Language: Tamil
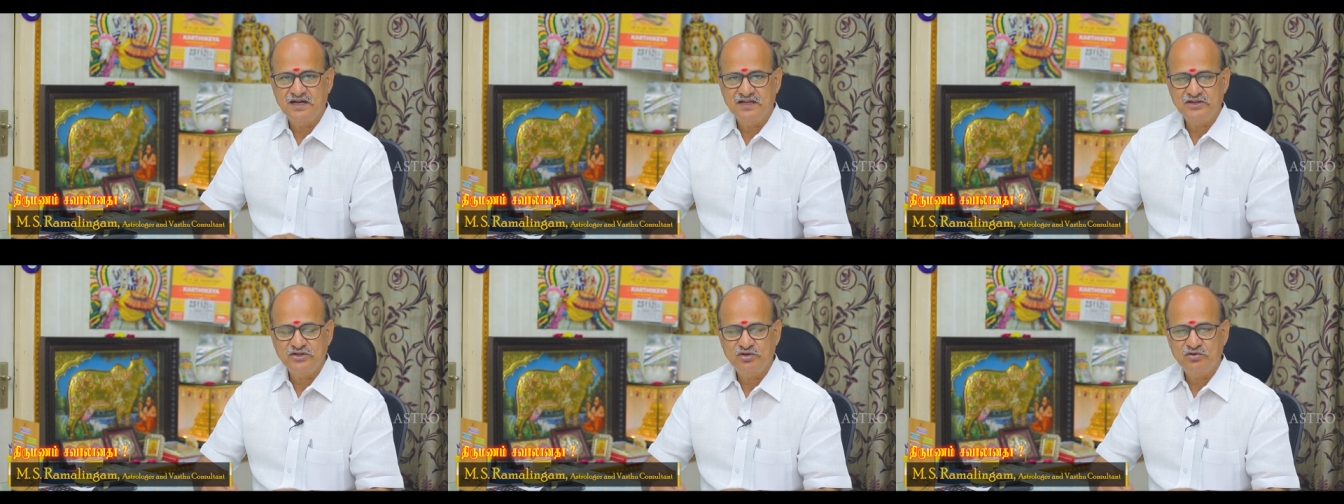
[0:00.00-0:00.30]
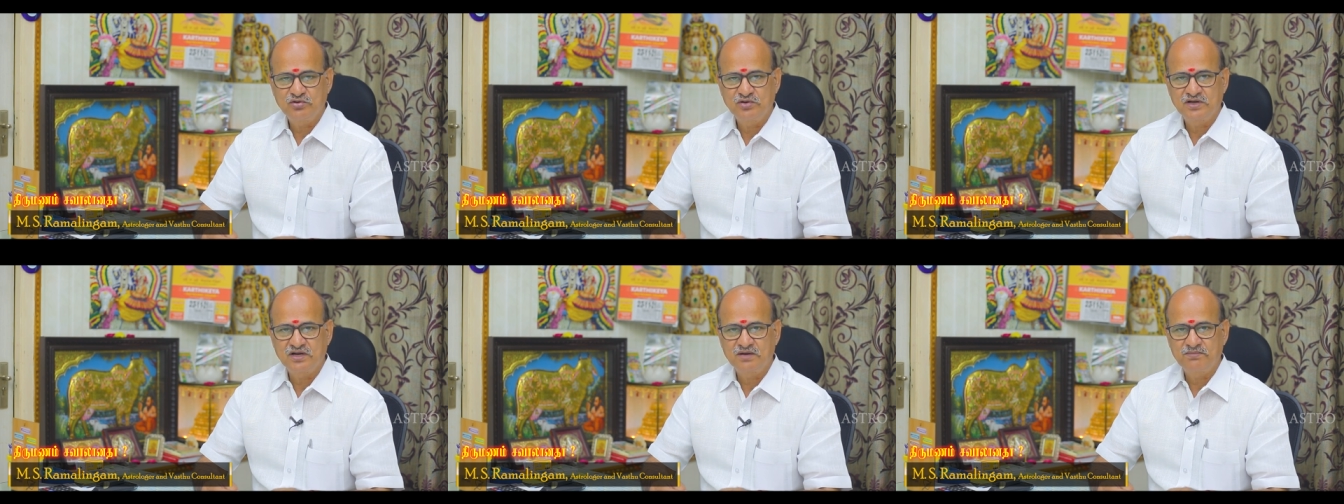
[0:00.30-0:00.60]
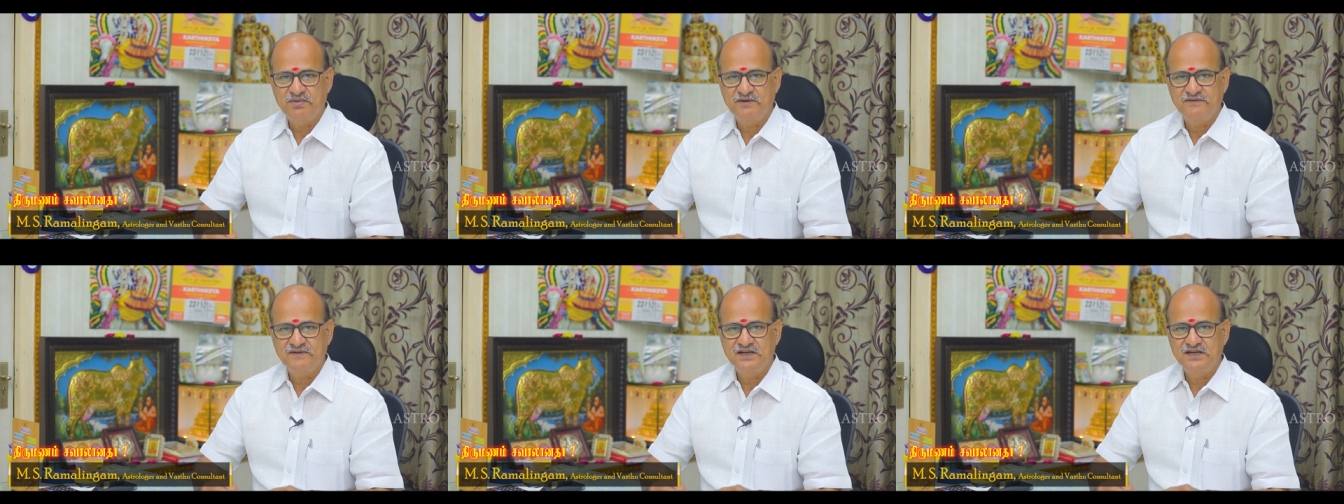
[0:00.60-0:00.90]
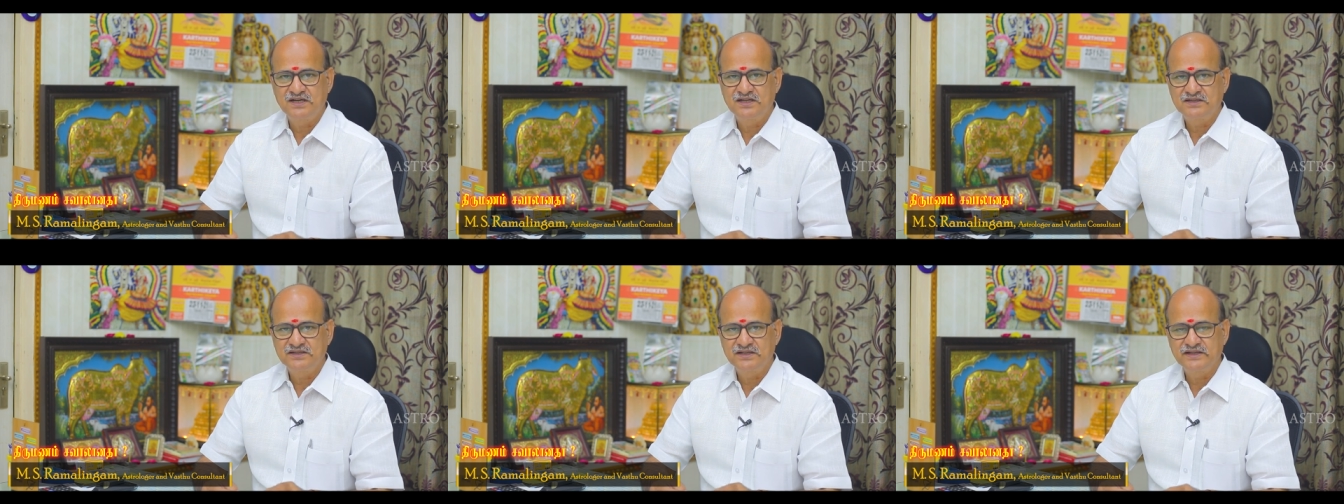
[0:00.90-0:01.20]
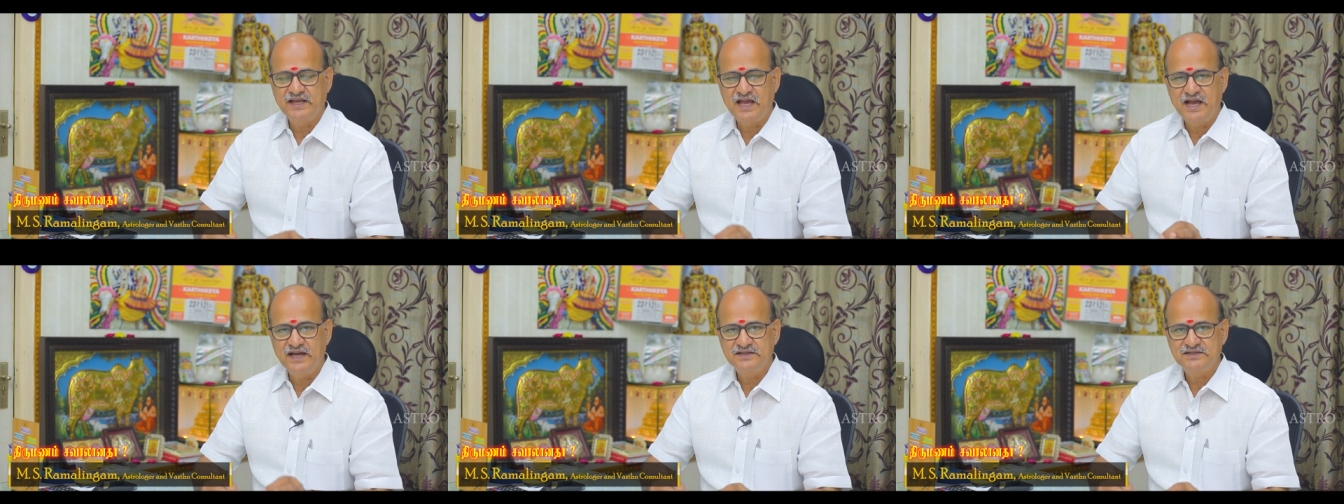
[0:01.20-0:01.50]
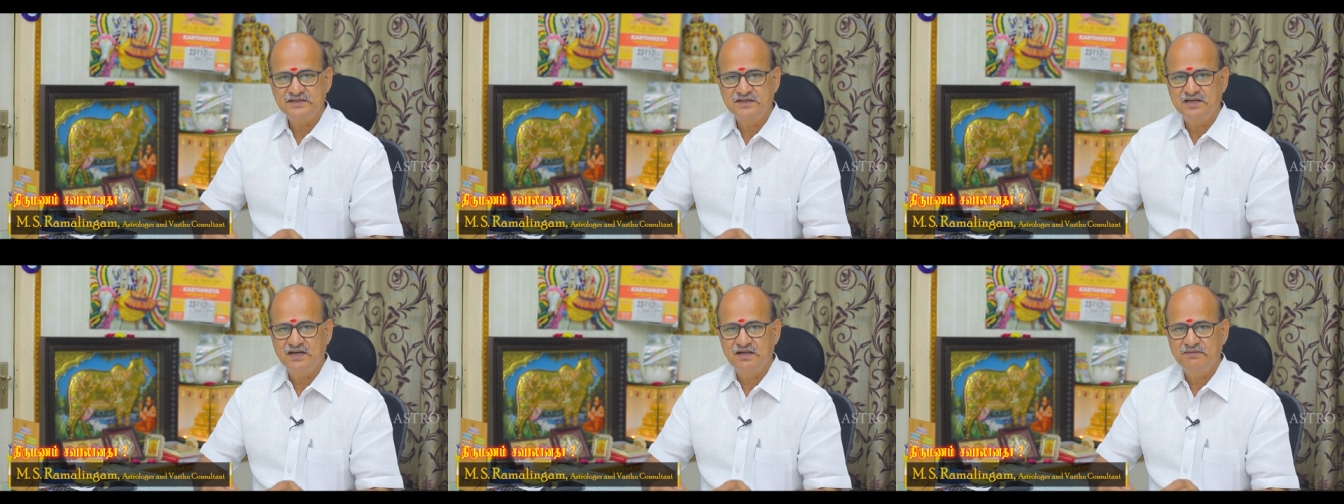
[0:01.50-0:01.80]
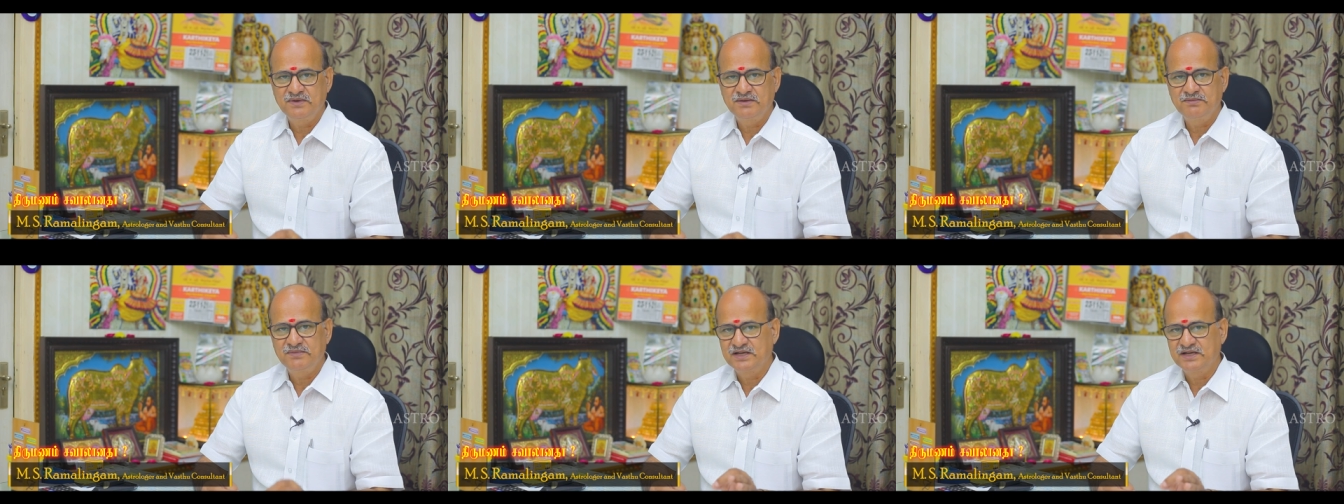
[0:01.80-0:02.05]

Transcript: காத்து கொண்டிருப்பவர்களுக்கு ஞாயிற்றுக்கிழமை